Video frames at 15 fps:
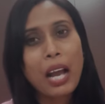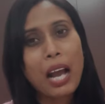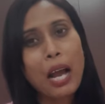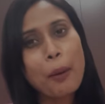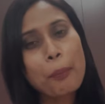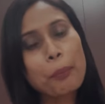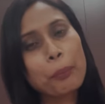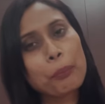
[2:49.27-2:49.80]

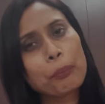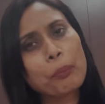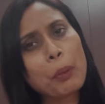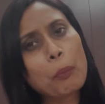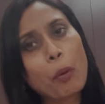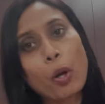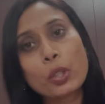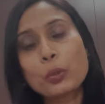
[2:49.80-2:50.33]
आप
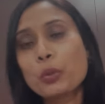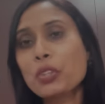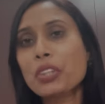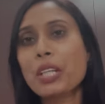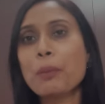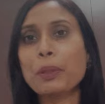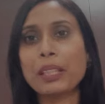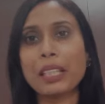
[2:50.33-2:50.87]
मैं बहुत
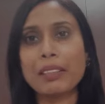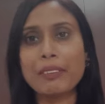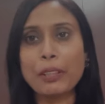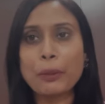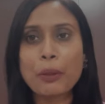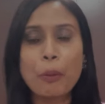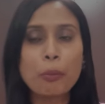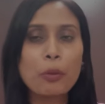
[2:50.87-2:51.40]
कुछ नहीं बताने
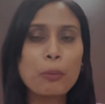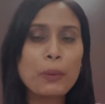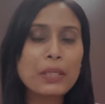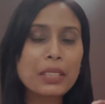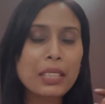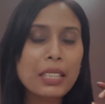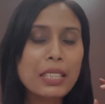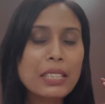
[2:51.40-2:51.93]
वाली हूँ आपको
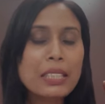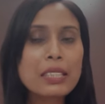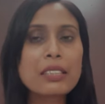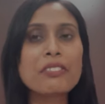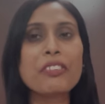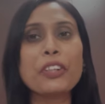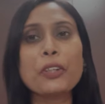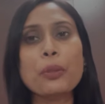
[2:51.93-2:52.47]
बस
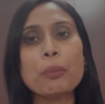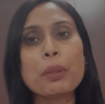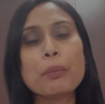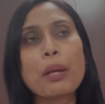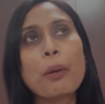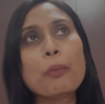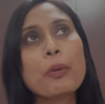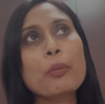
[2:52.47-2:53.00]
इस वीडियो में
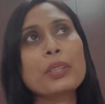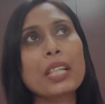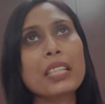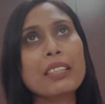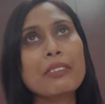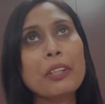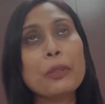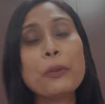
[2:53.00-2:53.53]
मैं आपको
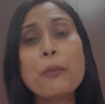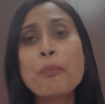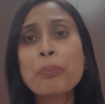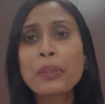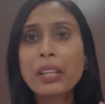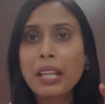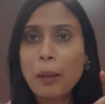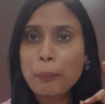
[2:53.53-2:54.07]
बताने वाली हूँ
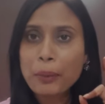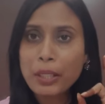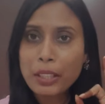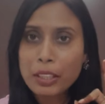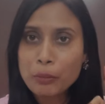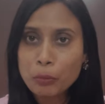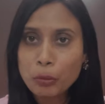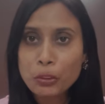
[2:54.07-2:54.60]
कि अपने
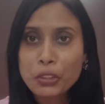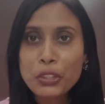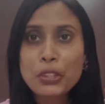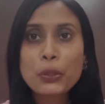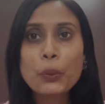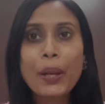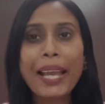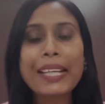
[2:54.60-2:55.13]

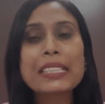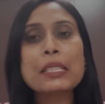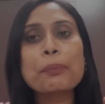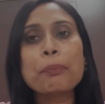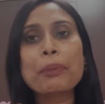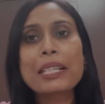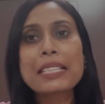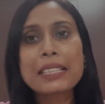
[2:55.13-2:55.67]
इमोशंस को
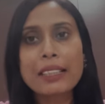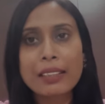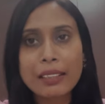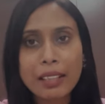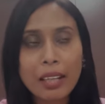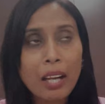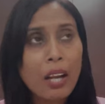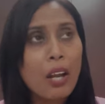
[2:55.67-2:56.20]
एक्सप्रेस
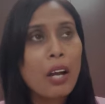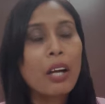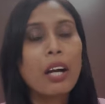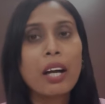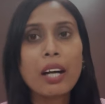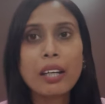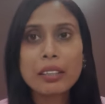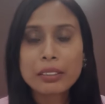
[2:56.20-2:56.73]
करना
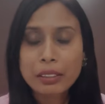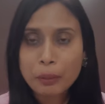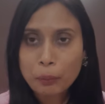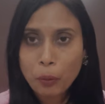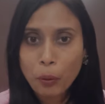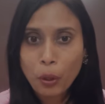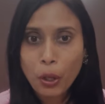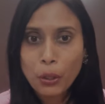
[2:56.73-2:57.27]

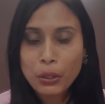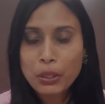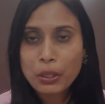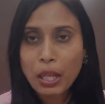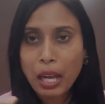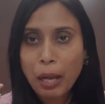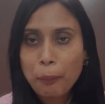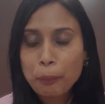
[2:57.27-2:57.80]
और
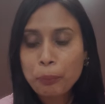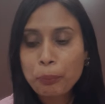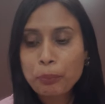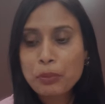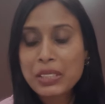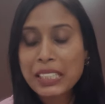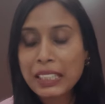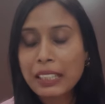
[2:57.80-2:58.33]
आप
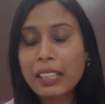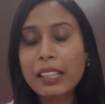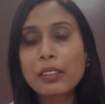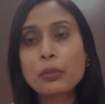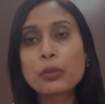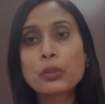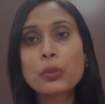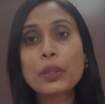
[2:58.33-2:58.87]
सीखिए
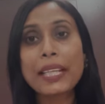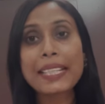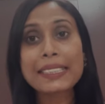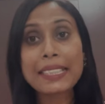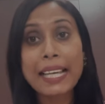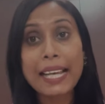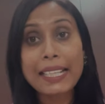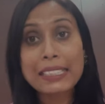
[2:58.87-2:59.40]
उसको
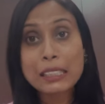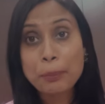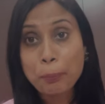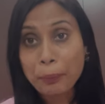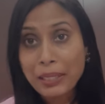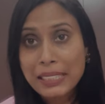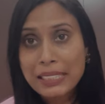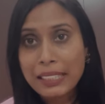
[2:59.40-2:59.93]
कैसे
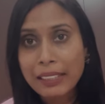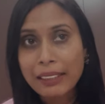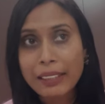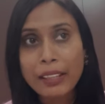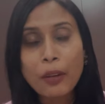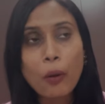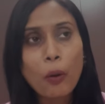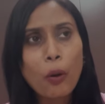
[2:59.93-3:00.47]
एक्सप्रेस
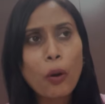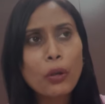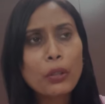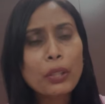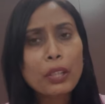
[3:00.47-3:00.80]
करना है और